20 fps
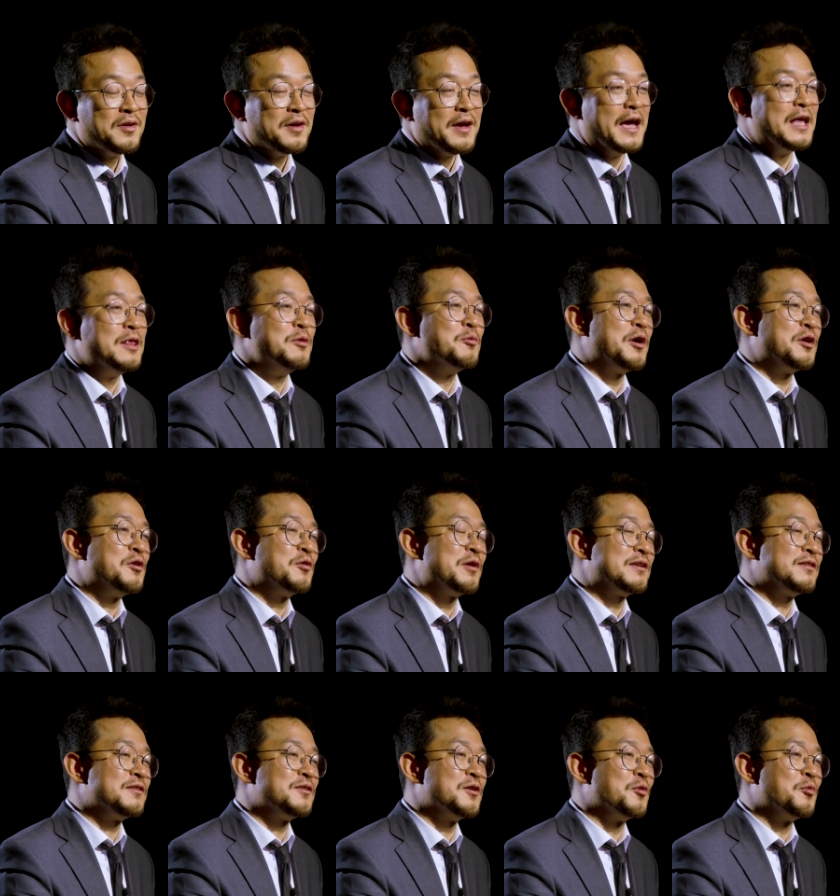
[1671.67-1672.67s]
NYU
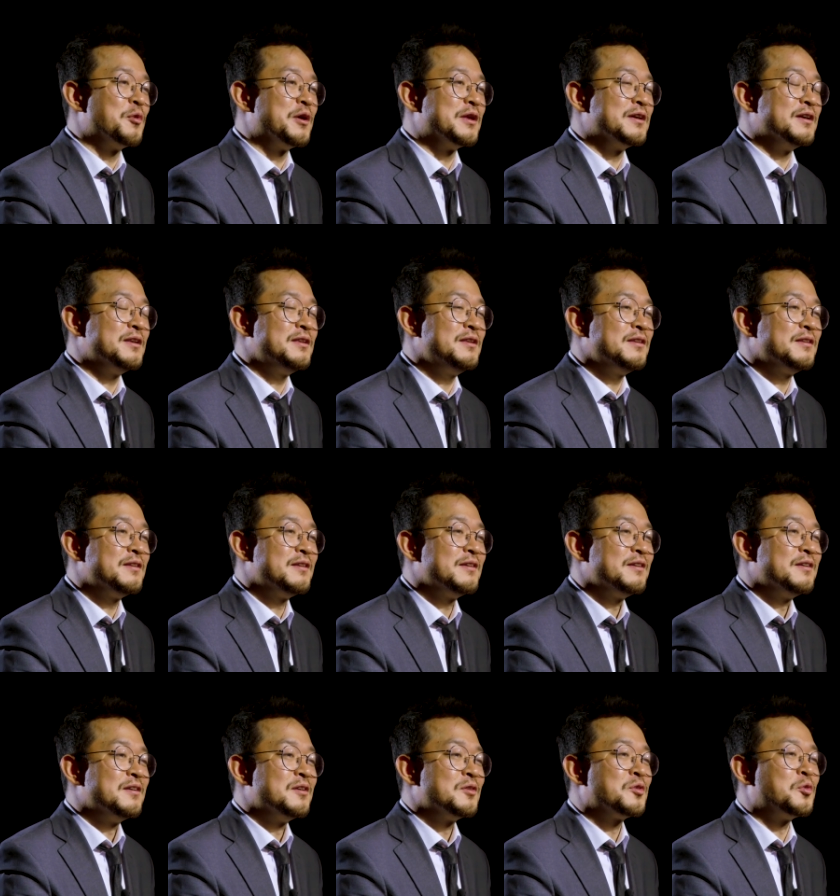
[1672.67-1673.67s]
같은 경우에는
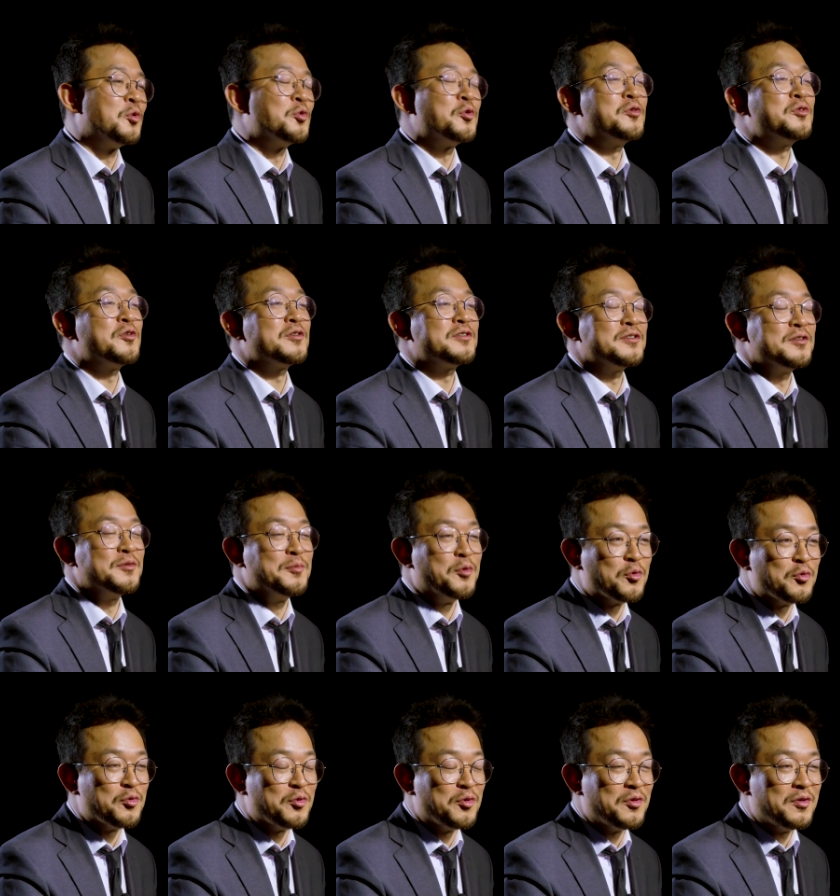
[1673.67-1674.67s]
도전 정신을
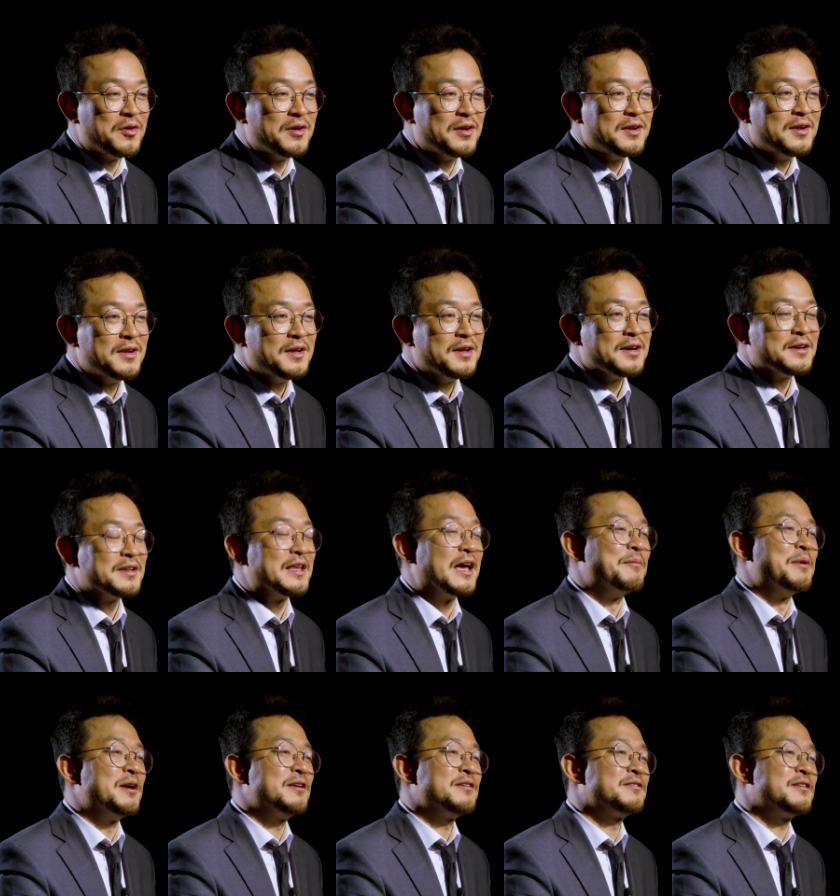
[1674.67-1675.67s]
보고, 그
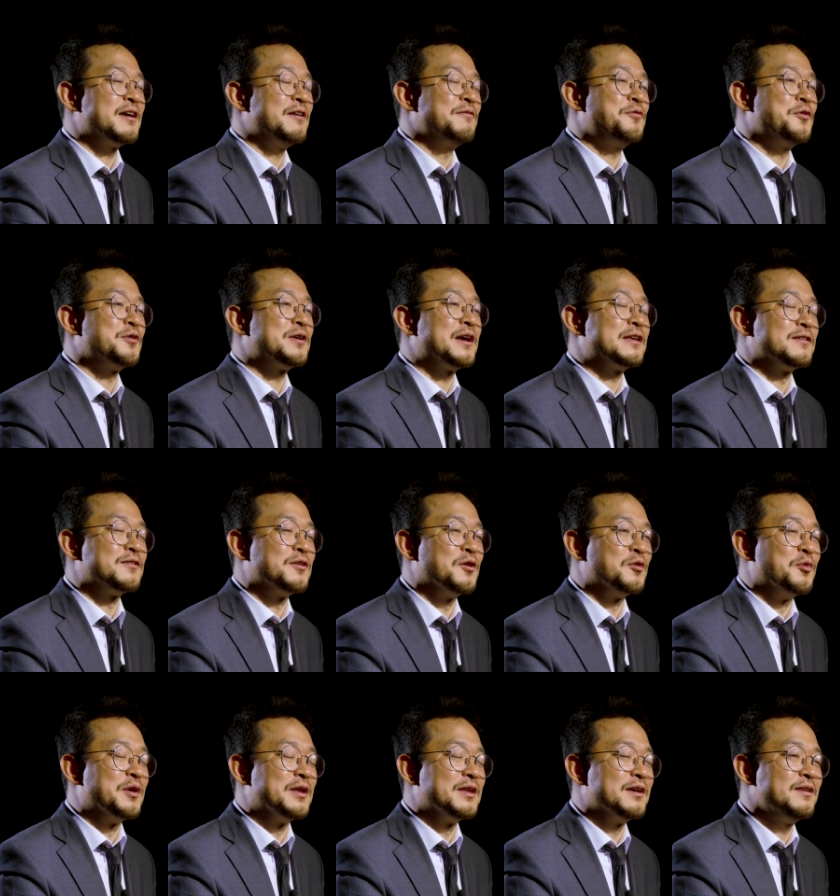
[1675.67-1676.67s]
다음에 스탠포드 같은
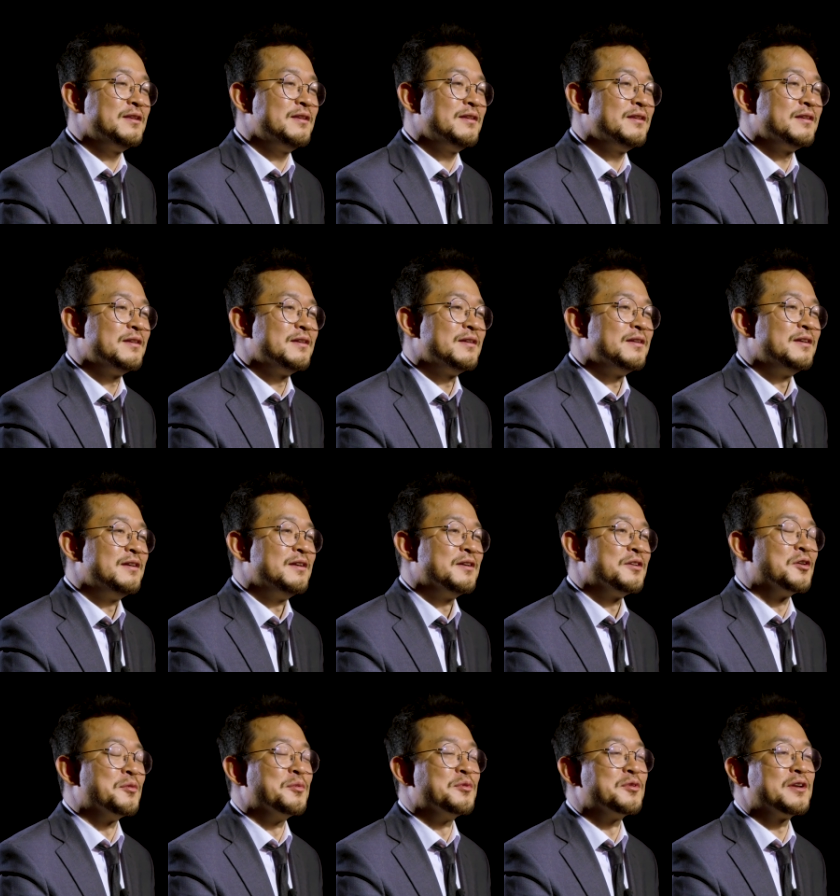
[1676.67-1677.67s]
경우에는
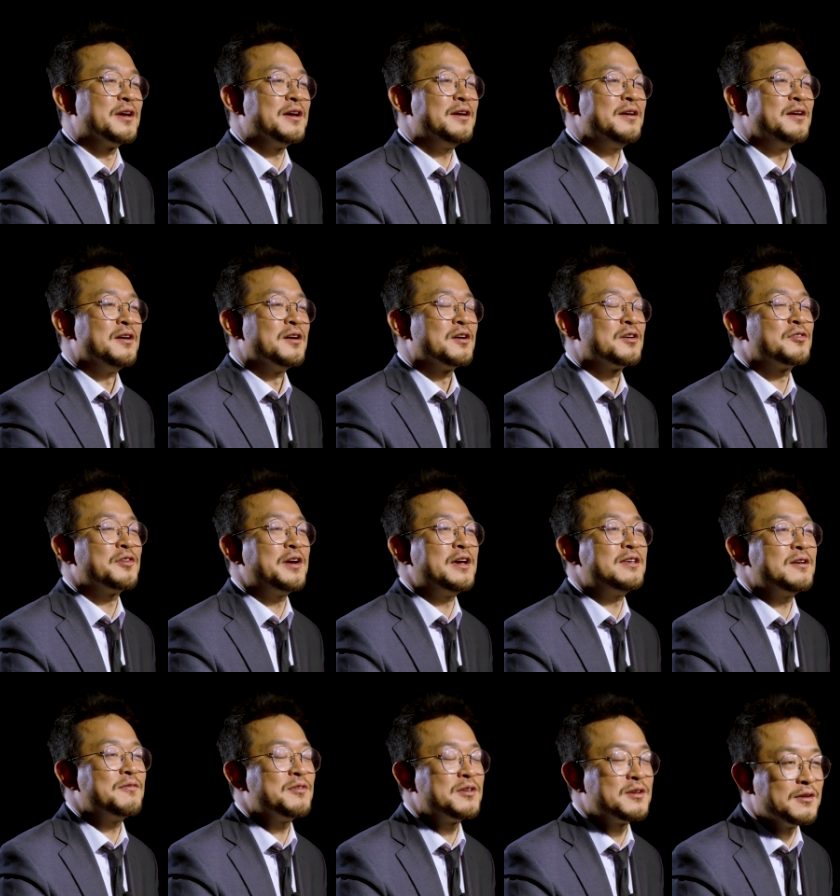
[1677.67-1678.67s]
여러분들의
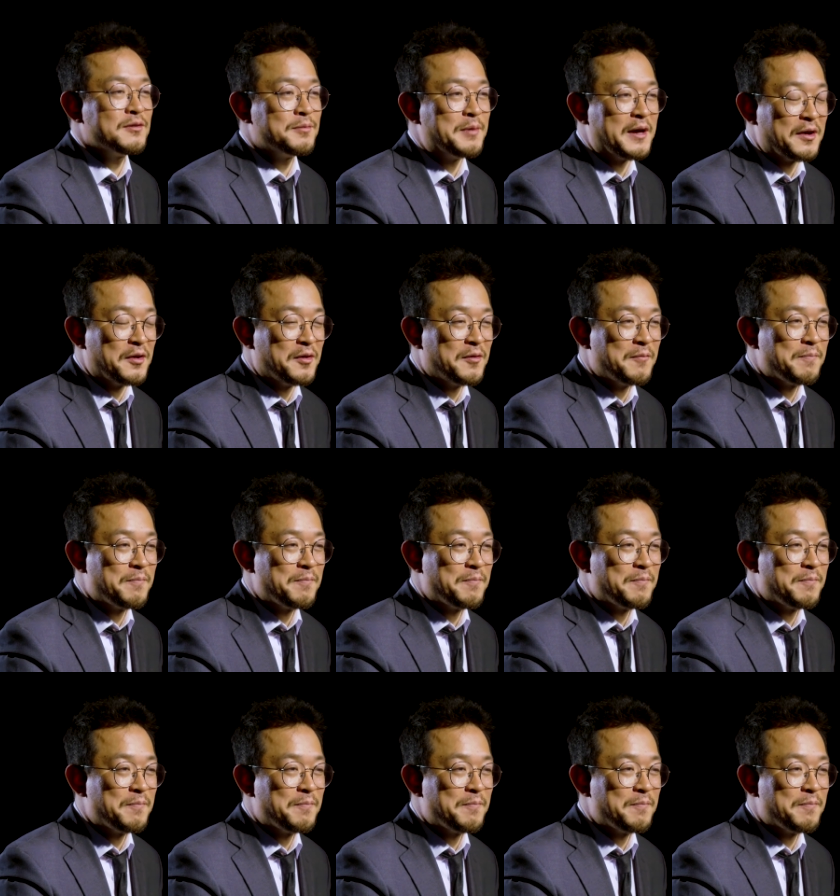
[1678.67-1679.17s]
크리에이티비티를 봐요.